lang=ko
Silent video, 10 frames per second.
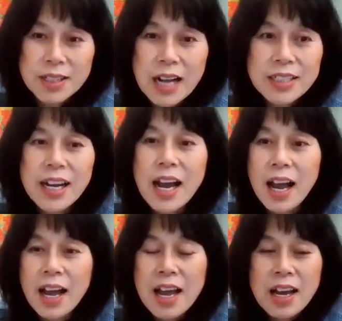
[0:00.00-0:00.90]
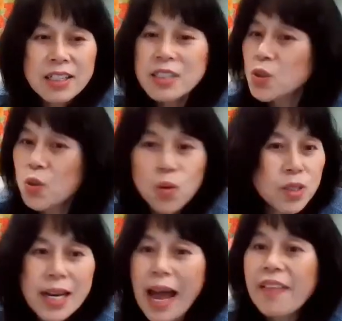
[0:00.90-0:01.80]
네. 상태가 그쪽으로
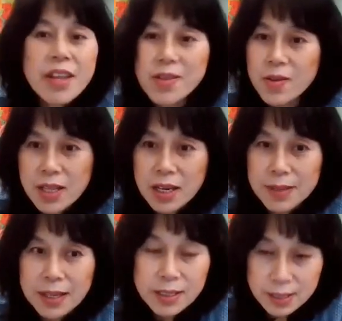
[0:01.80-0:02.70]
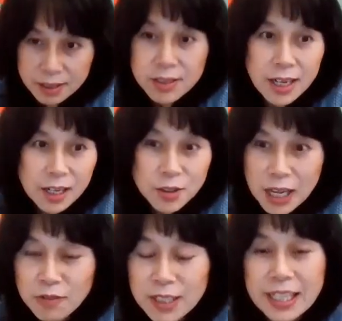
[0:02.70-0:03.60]
잘 안 됐던 사람이야. 사실 그렇잖아. 그거
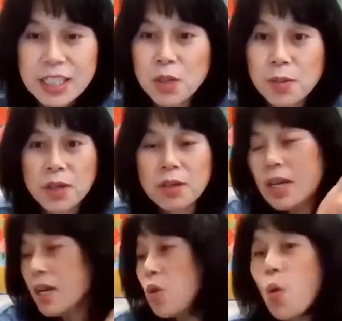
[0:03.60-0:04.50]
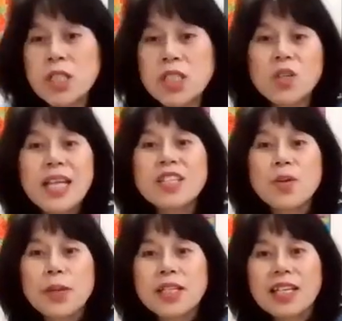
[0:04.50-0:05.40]
다 우리 다 네, 잊어버려. 맞아요. 소시적 다
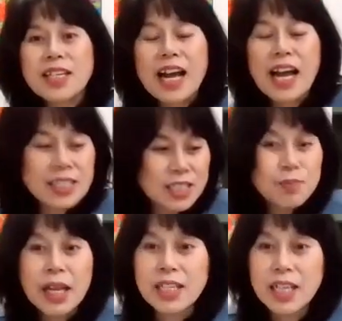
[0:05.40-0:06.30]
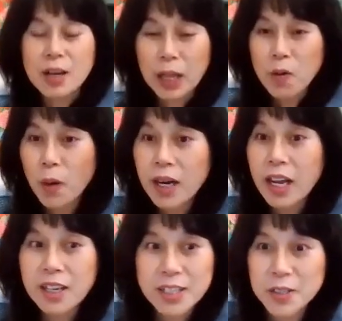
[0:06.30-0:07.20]
잊어버린다니까. 지금 되니까 내가
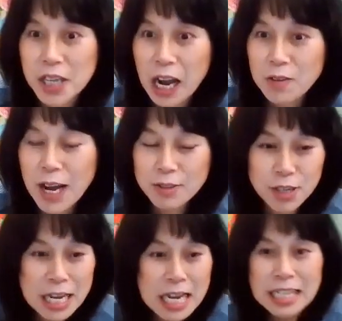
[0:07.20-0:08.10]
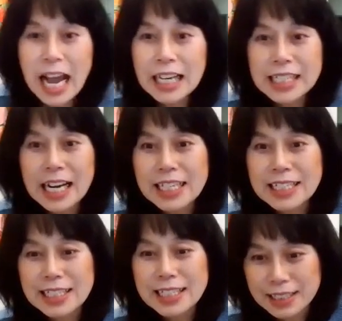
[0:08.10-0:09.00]
원래 이랬던 자라고 아주 착각을
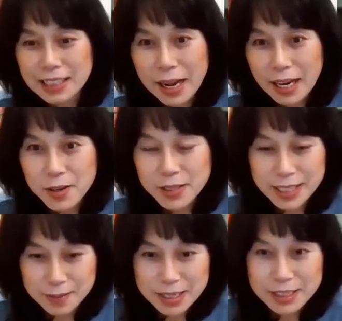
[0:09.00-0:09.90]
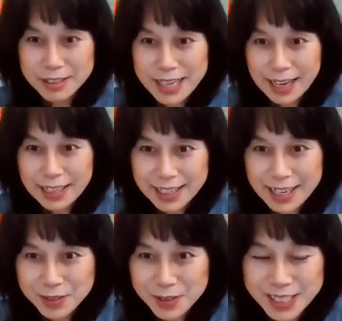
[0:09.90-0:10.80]
하는 인간들이 많아요. 근데 자매님 그러지
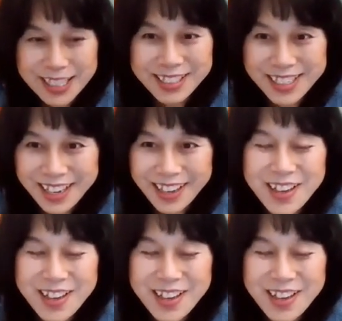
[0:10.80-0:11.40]
않았잖아. 솔직히 그지?